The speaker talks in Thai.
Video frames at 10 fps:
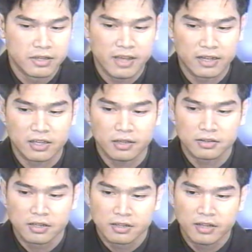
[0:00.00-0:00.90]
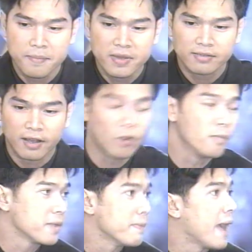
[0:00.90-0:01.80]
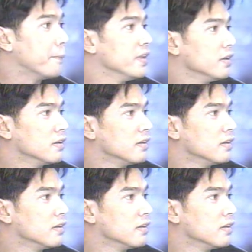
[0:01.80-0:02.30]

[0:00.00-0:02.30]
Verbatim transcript: อยากจะได้มีสังคมอีกแบบหนึ่ง